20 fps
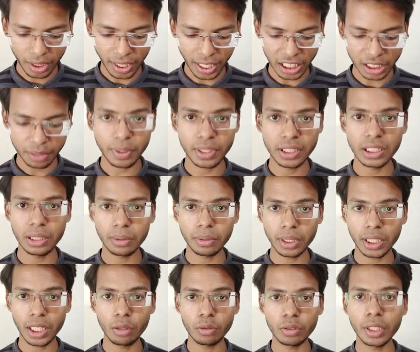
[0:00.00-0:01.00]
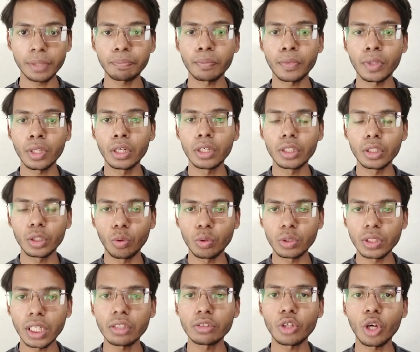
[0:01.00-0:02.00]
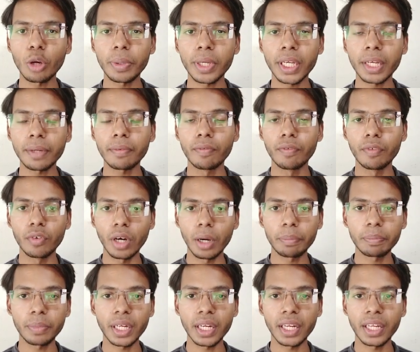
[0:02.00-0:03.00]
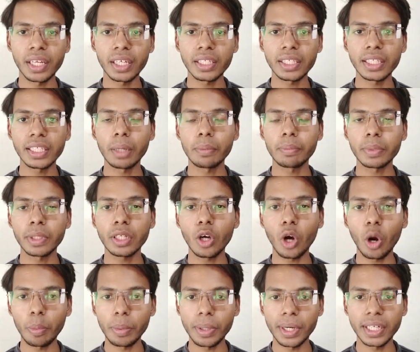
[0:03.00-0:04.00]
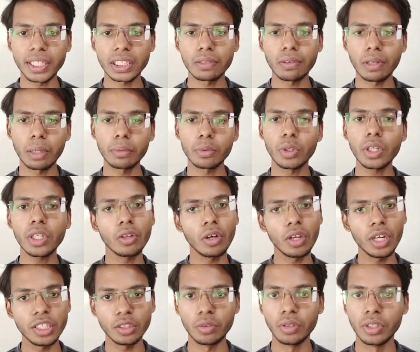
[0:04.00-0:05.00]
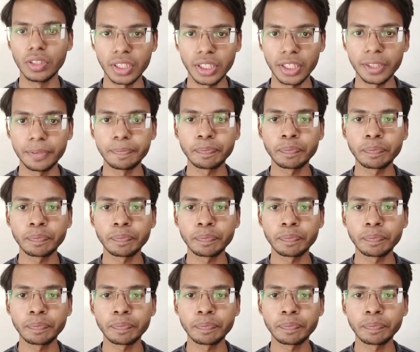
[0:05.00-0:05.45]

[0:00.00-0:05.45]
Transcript: एक्सप्रेशन का क्या होता है दूसरा जो टॉपिक है वो आपका रहेगा कि आपके ऑपरेटर्स के बारे में थोड़ी नॉलेज होनी चाहिए